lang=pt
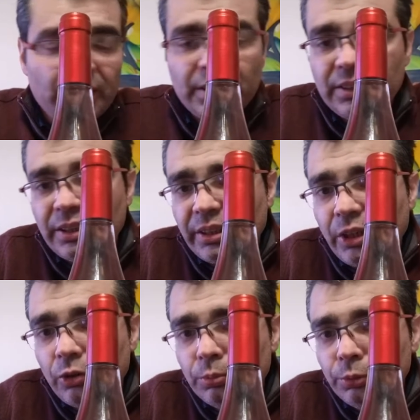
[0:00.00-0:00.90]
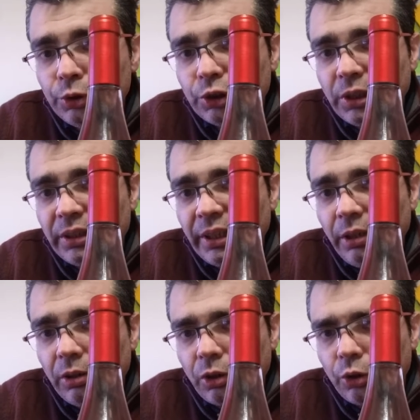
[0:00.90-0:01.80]
dizer que é um
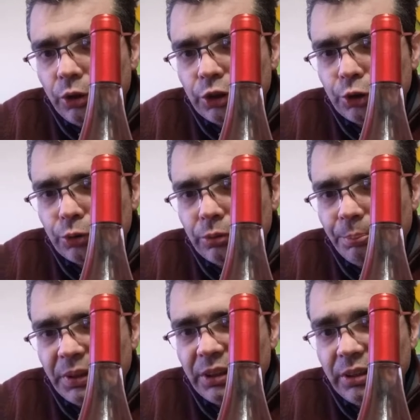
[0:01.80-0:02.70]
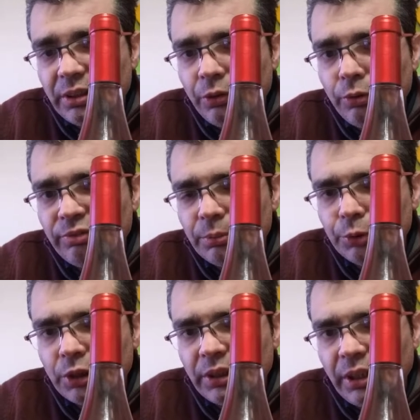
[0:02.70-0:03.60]
moscatel roxo, a partir da uva
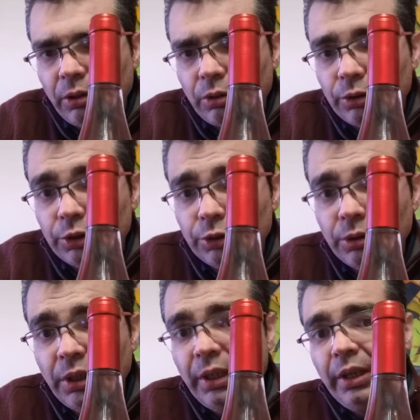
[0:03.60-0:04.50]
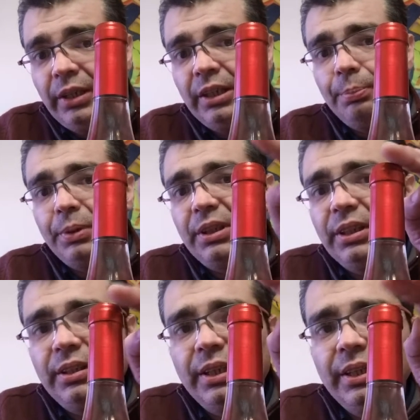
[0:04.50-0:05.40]
moscatel roxo, e a
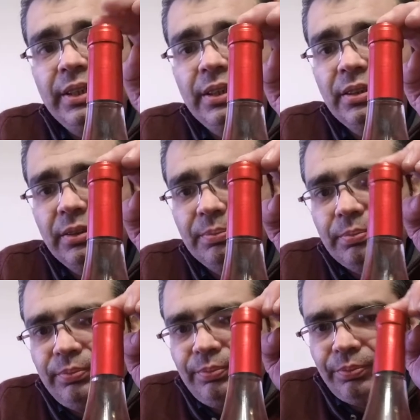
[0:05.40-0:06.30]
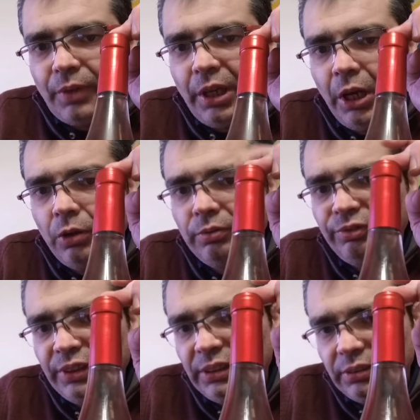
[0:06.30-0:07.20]
partir daí é um
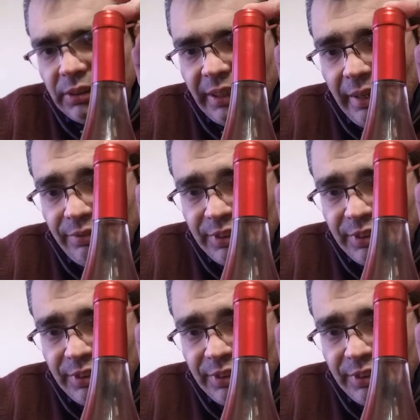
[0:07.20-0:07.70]
vinho que deve